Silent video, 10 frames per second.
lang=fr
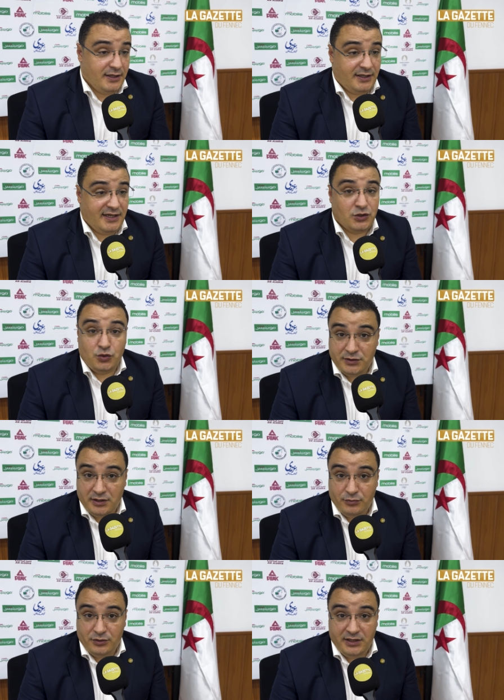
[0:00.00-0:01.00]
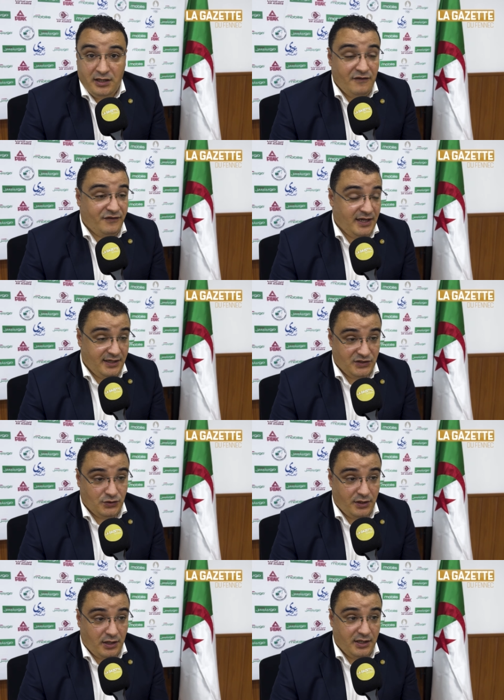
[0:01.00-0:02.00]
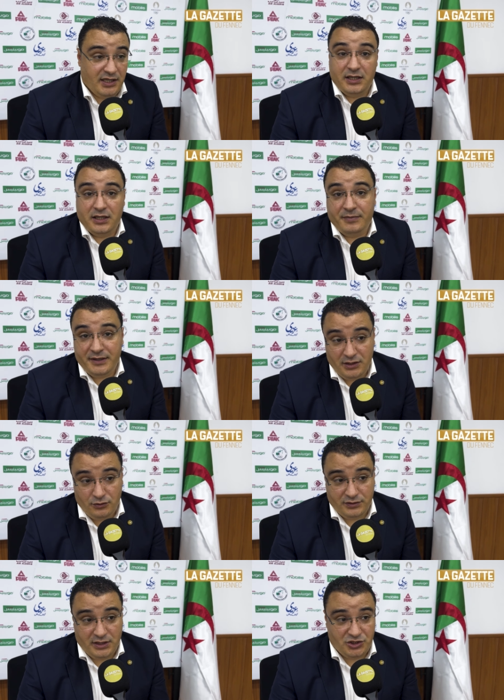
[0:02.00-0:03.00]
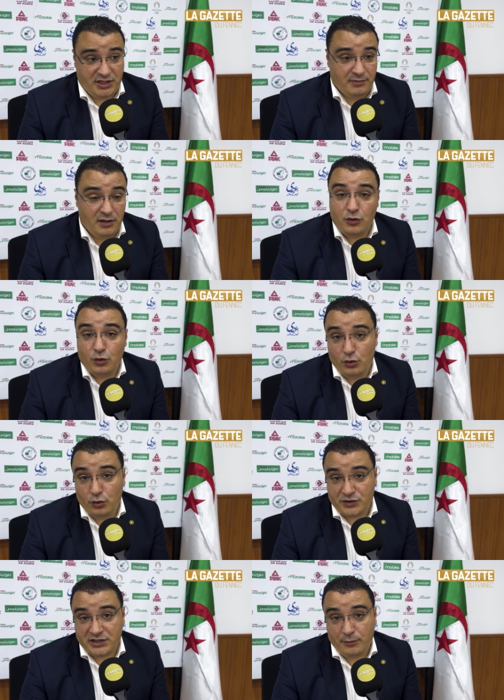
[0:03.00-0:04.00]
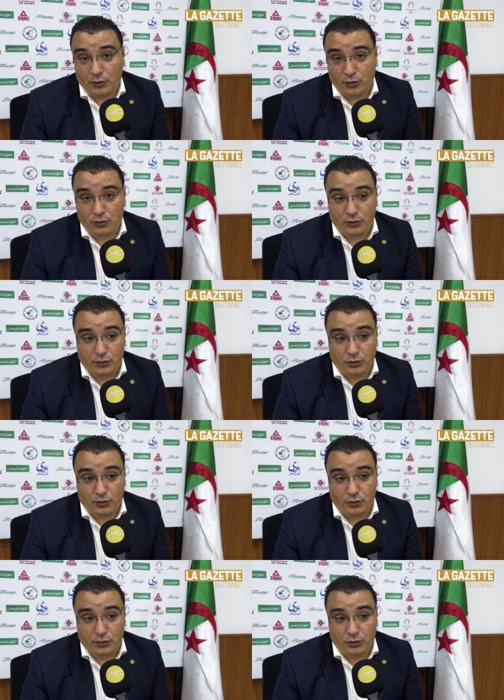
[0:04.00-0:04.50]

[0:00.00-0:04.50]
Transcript: qui est Soussen Bodiaf, Kahli Zohra et Ben Adouda au sabre euh,